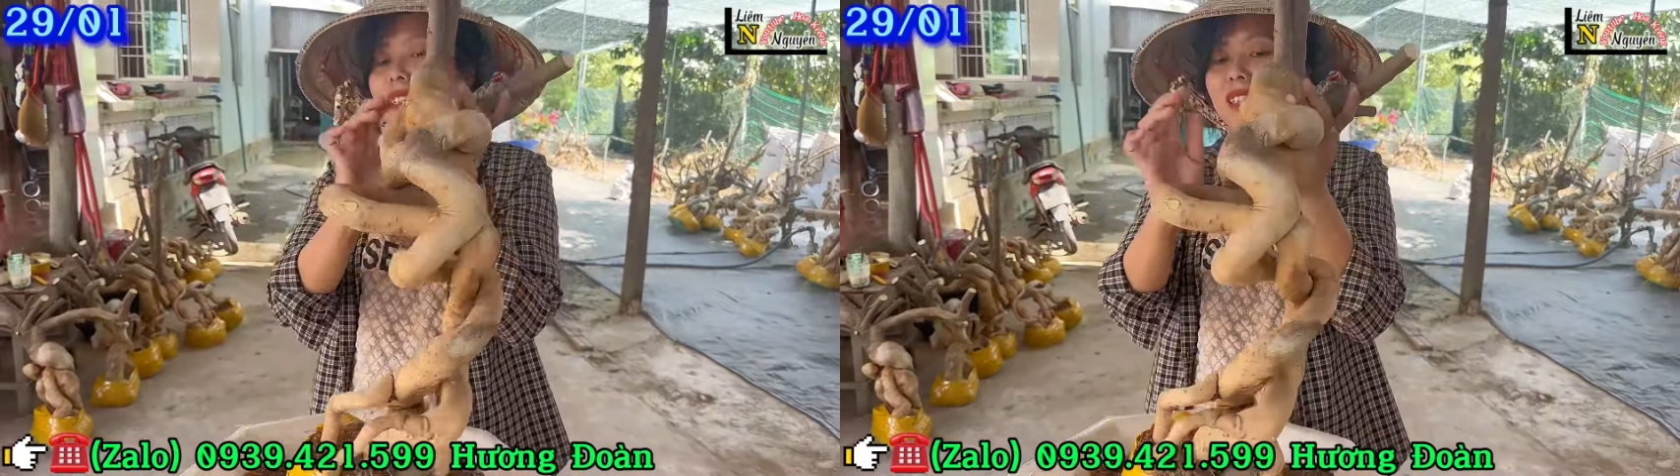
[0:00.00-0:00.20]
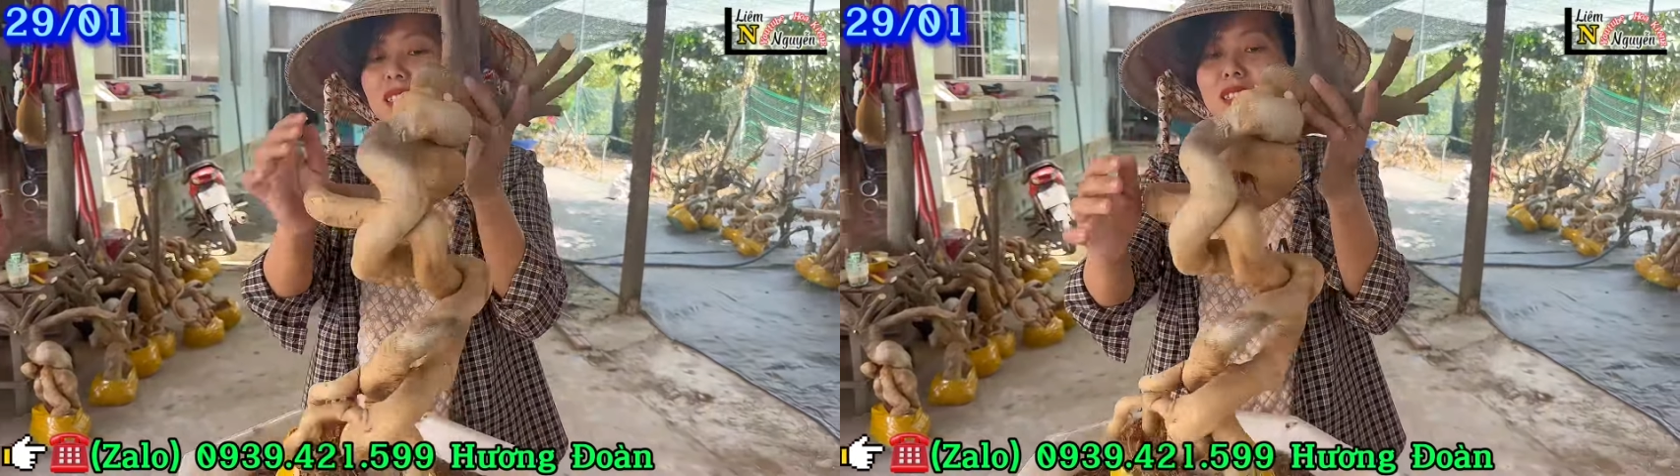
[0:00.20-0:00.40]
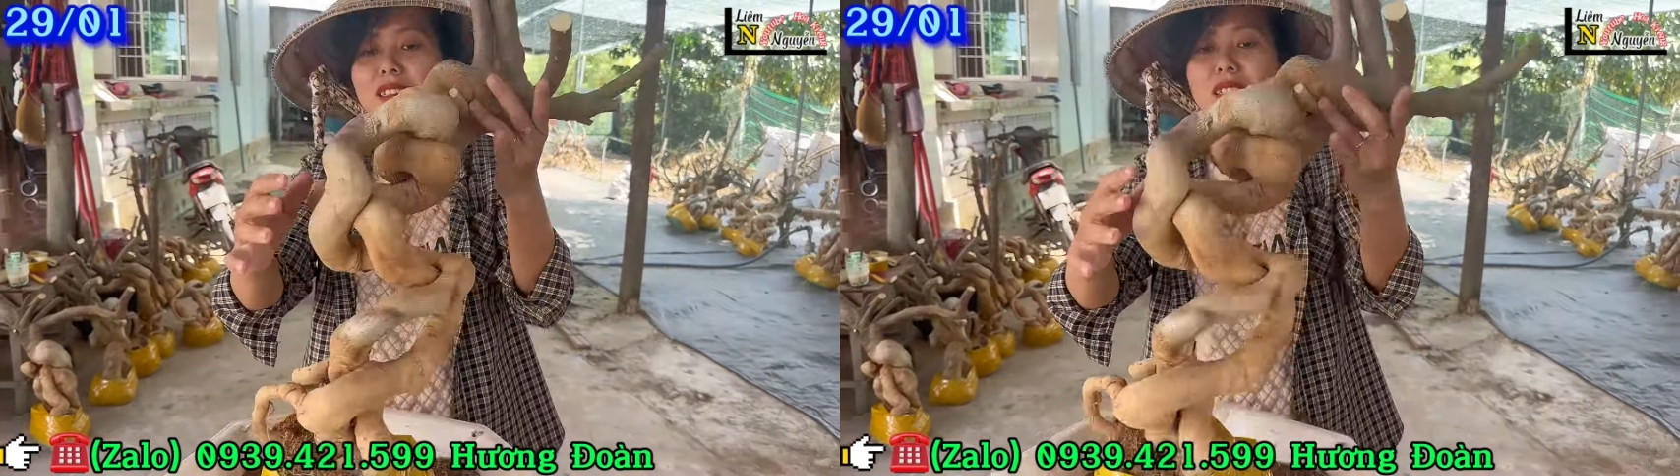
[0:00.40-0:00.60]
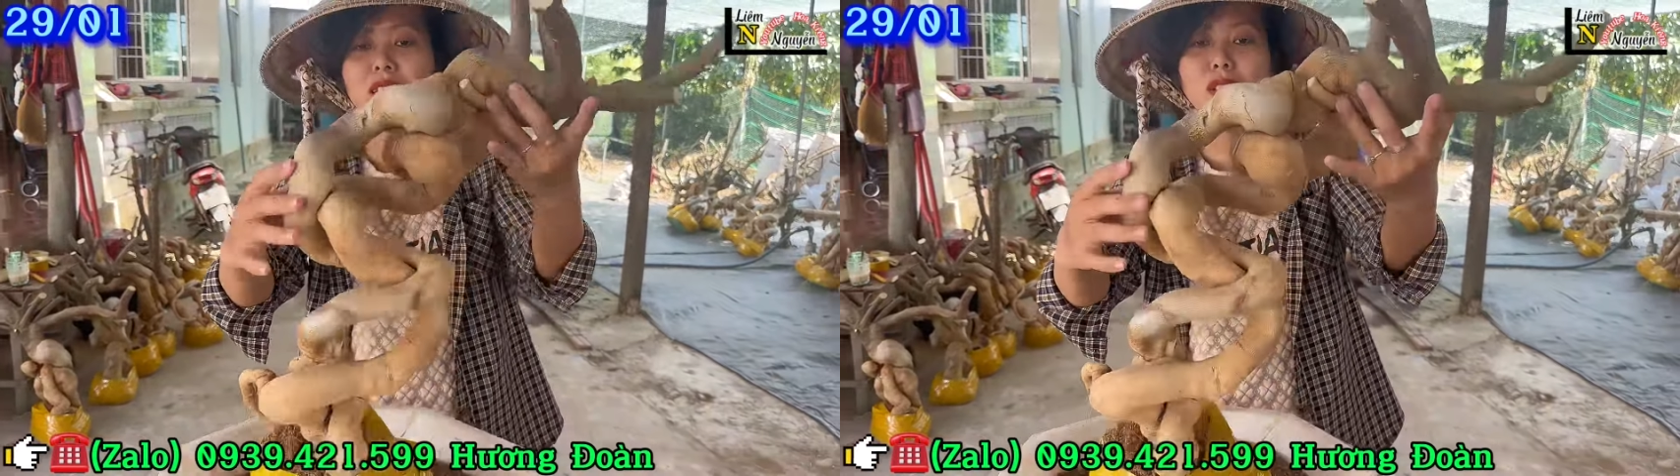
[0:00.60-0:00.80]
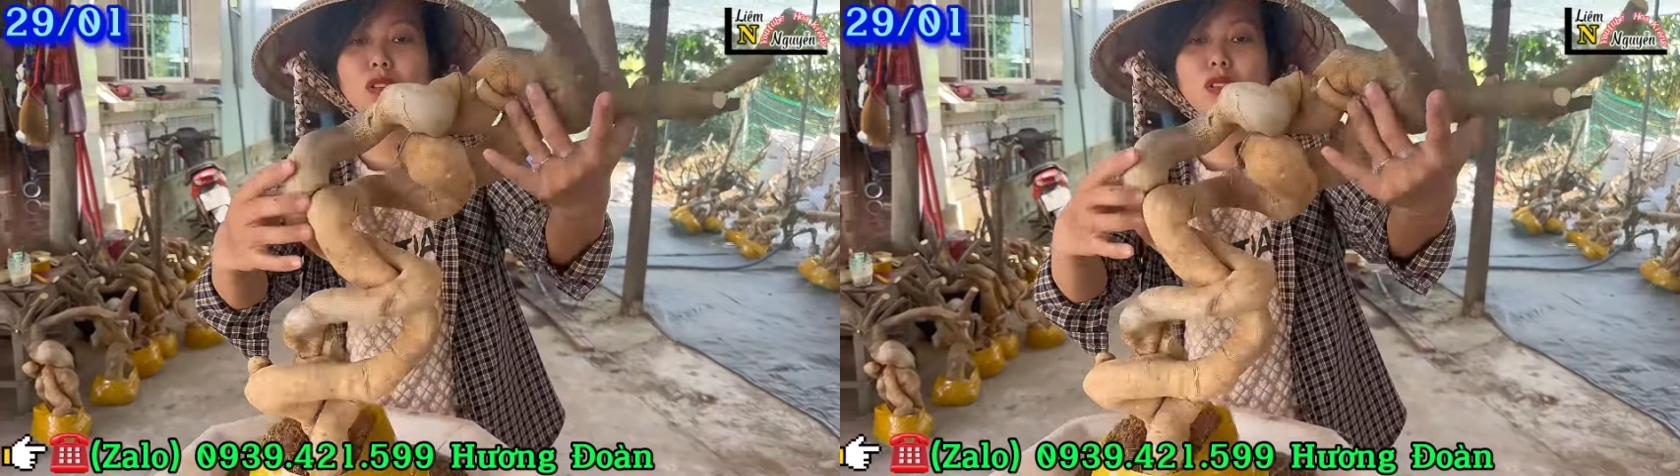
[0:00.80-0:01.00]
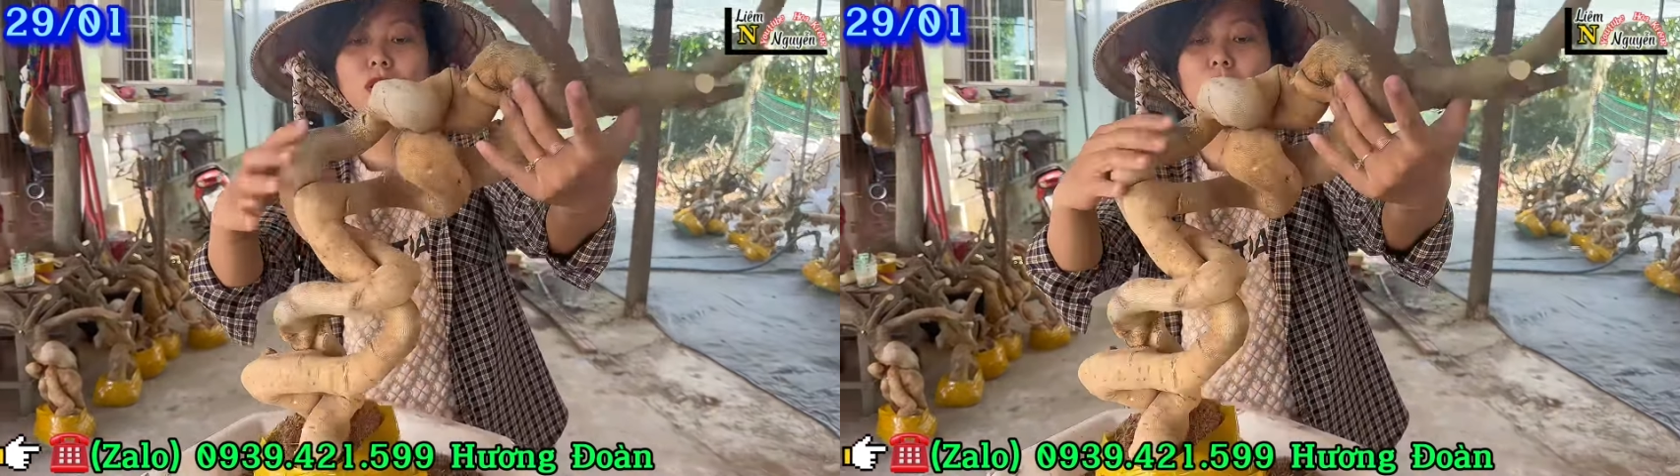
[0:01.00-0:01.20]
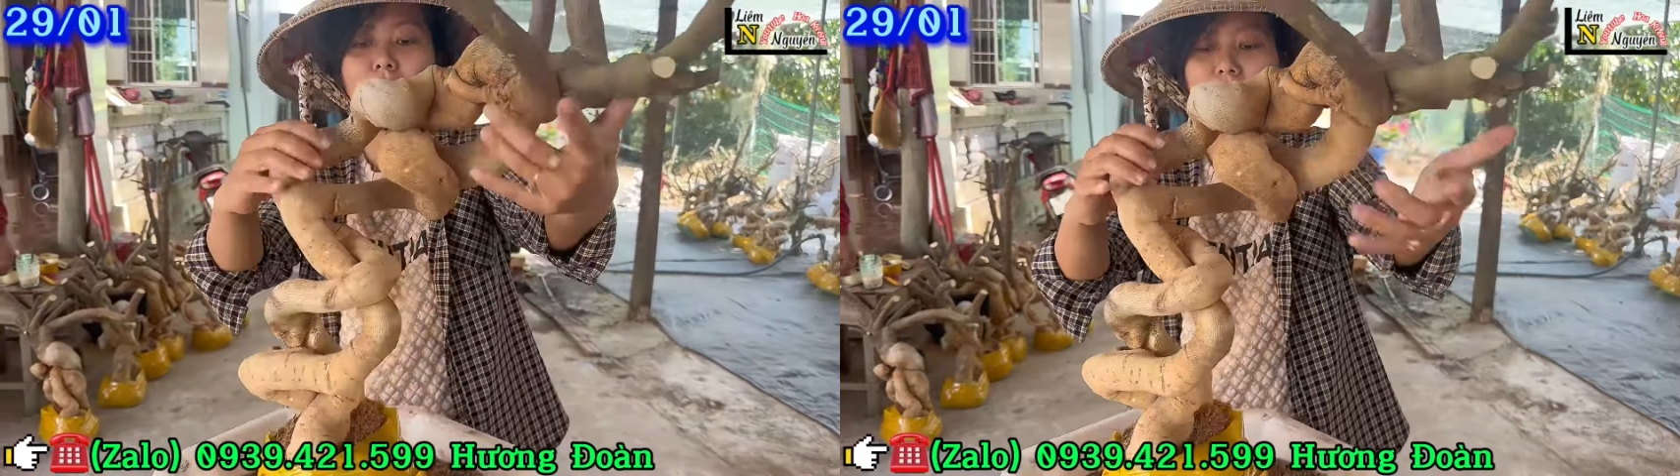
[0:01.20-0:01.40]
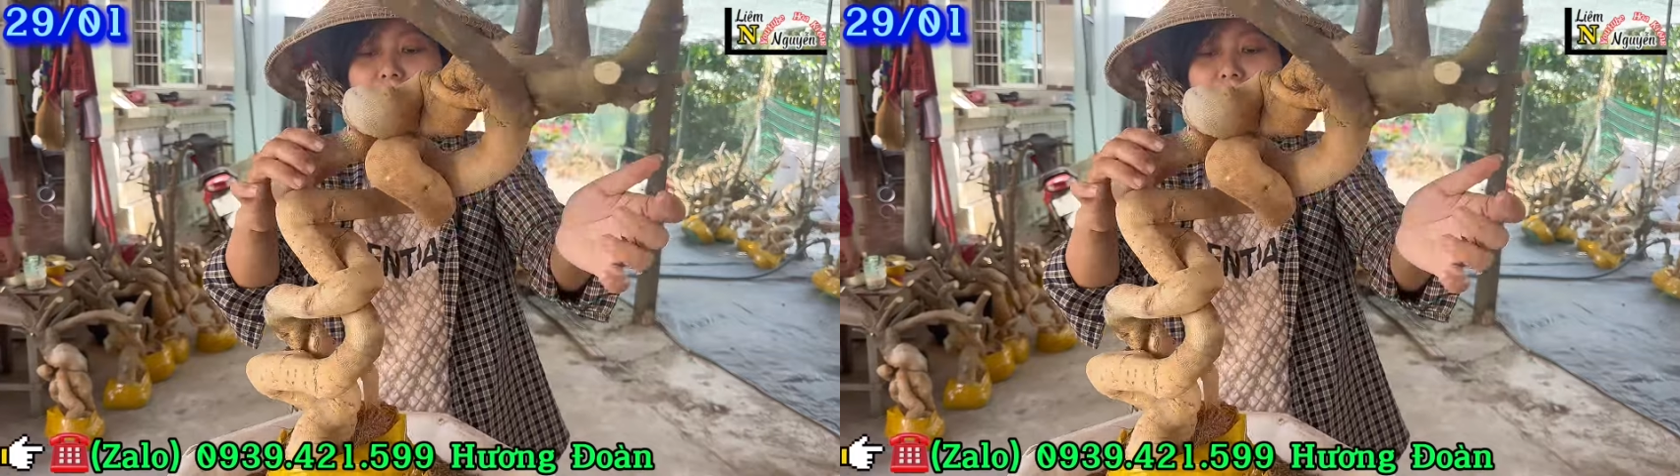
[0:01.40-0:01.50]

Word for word: À. Con này